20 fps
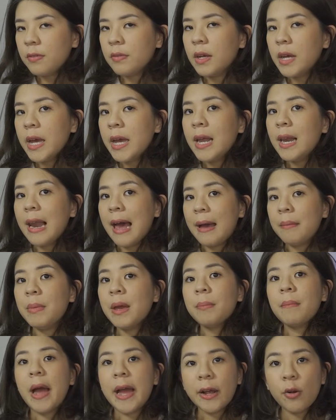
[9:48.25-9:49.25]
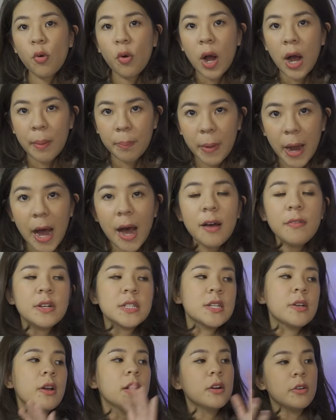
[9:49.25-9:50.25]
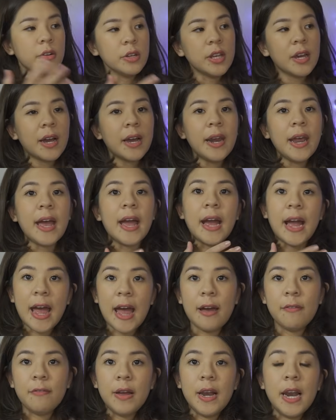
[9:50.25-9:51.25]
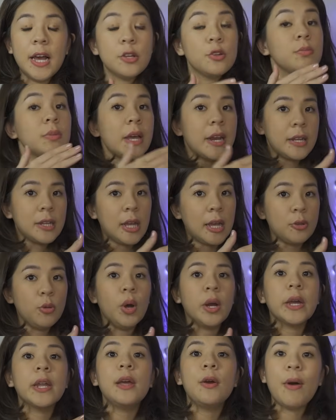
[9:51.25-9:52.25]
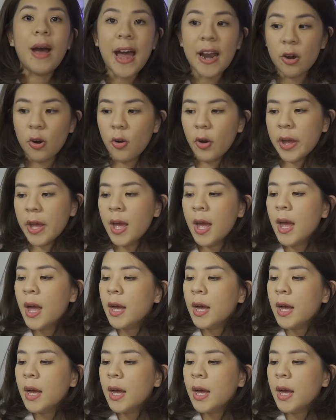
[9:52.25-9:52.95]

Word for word: ghi lại biên bản cuộc họp đó và sau đó gửi cho khách hàng à vậy là chúng ta đã thỏa thuận cái điều A rồi